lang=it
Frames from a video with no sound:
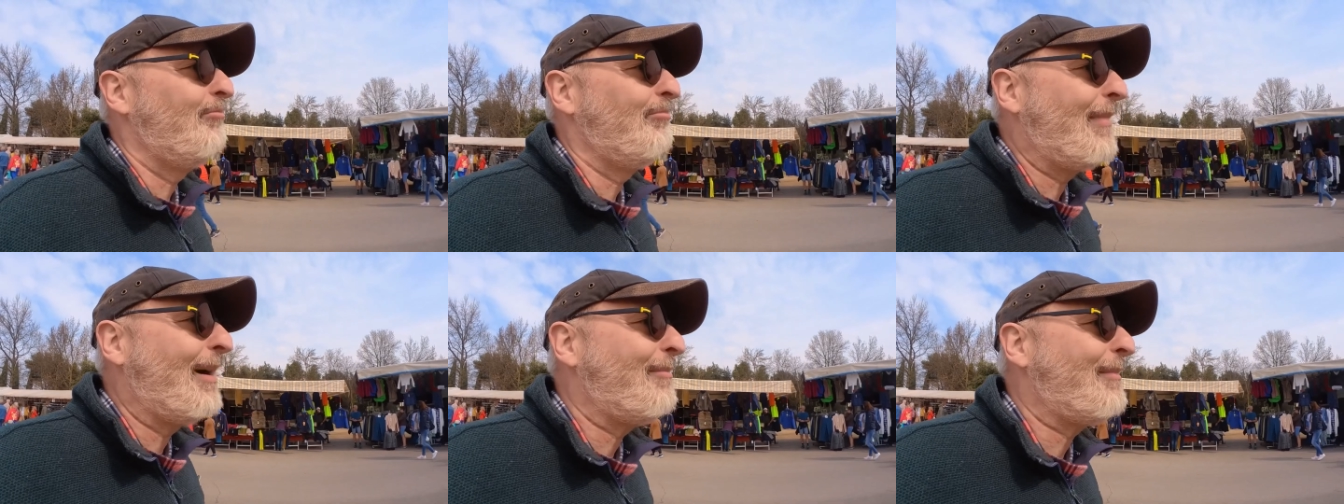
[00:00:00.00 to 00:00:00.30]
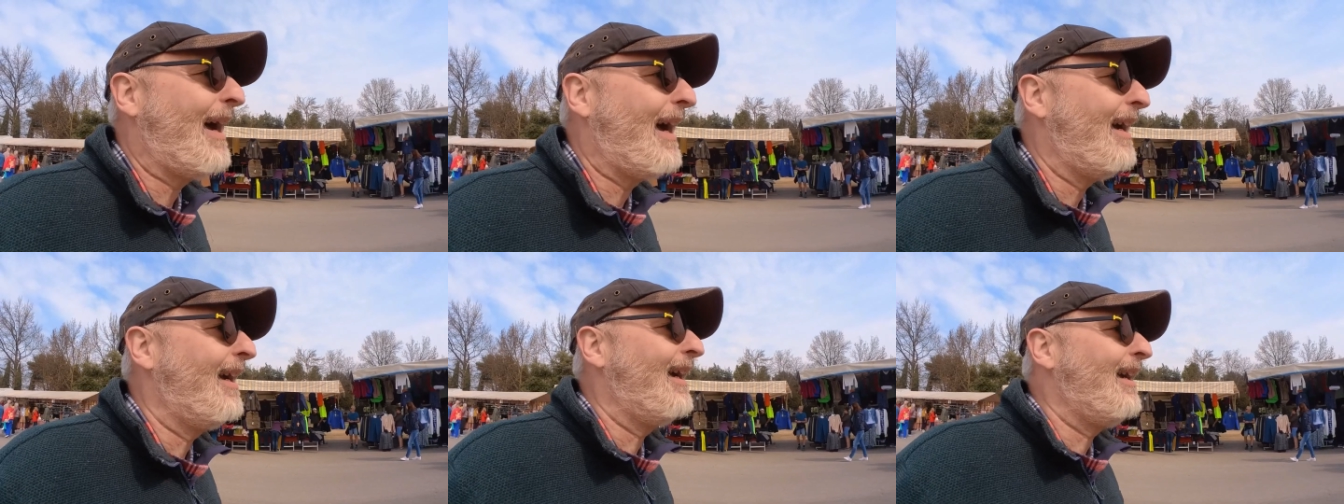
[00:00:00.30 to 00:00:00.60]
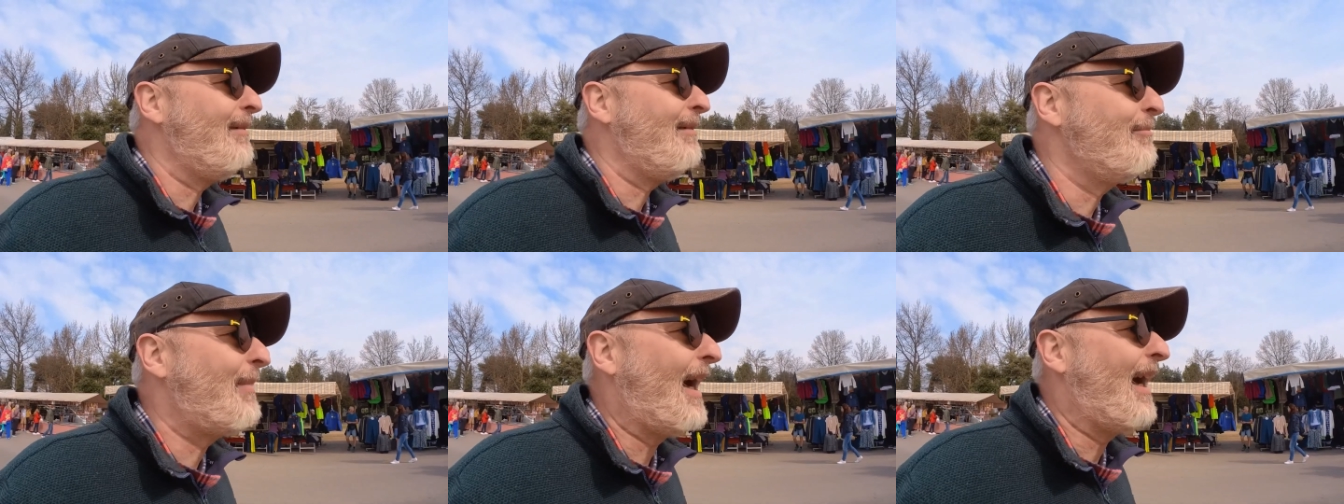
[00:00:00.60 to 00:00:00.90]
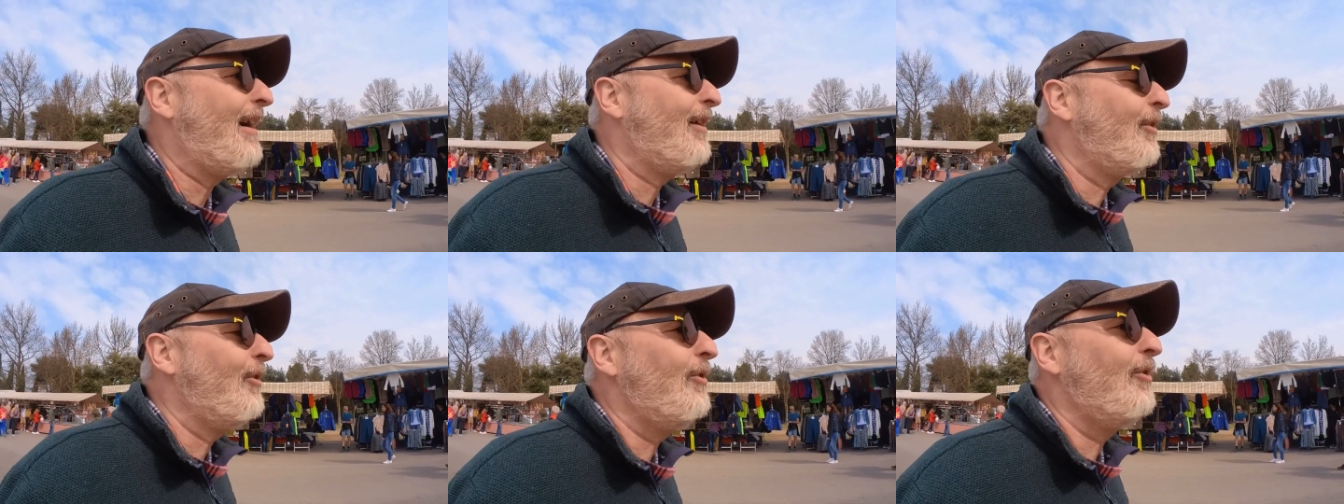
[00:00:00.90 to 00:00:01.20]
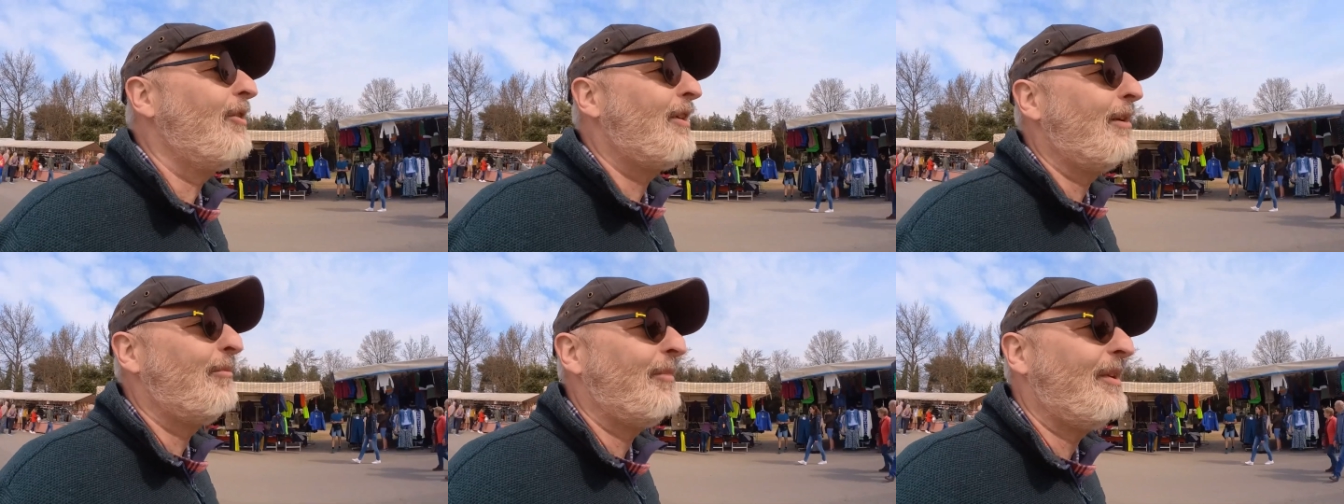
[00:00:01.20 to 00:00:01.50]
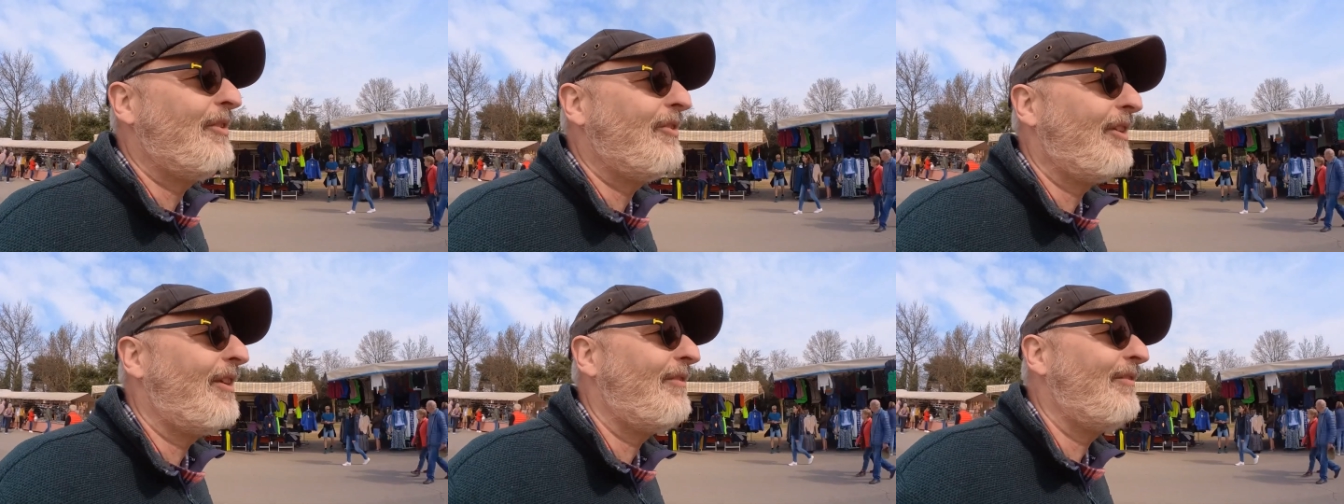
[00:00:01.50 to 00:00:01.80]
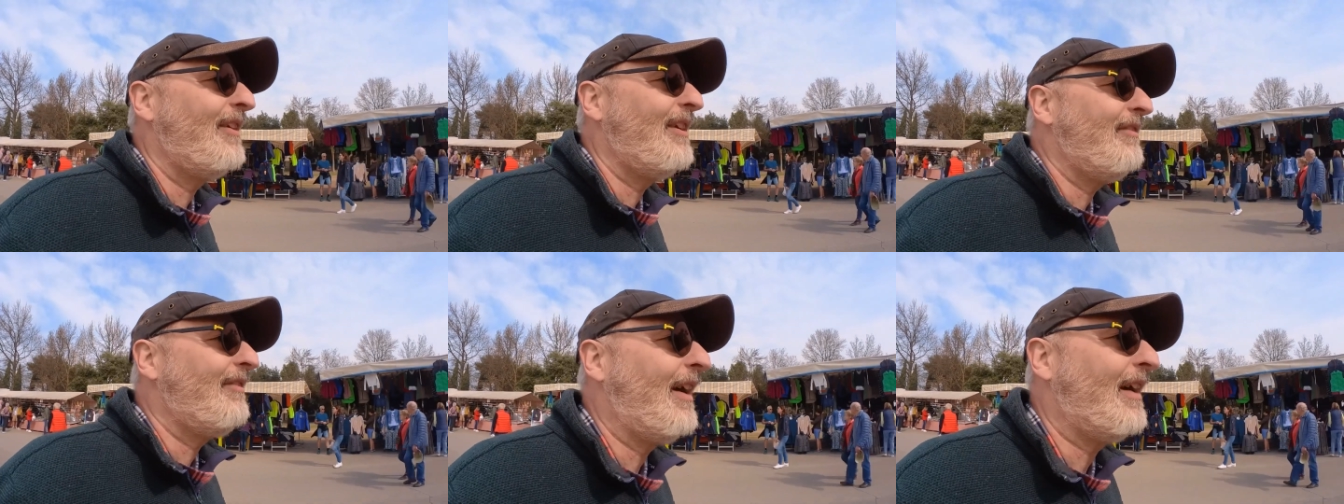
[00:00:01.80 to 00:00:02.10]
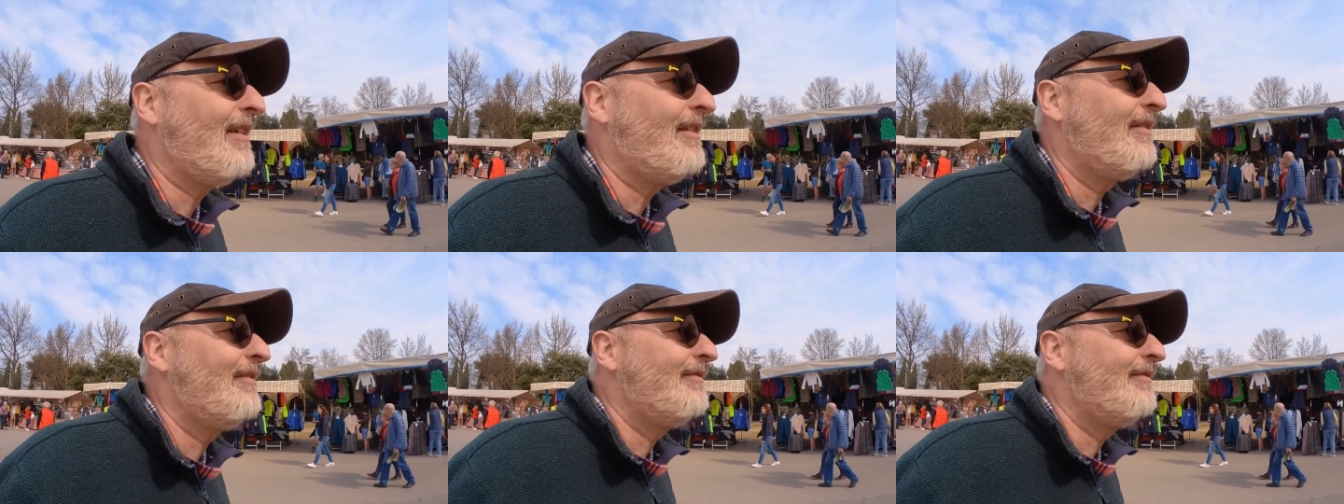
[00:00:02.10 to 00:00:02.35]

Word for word: ma manca il banco che mi serviva